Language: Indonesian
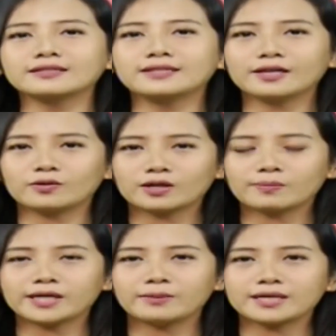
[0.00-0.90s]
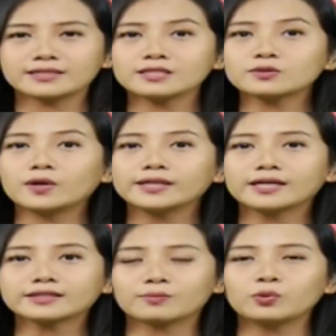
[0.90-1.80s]
DO kepada mahasiswa
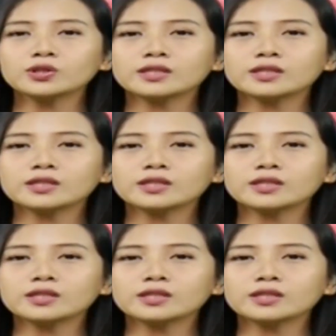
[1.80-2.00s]
yang terbukti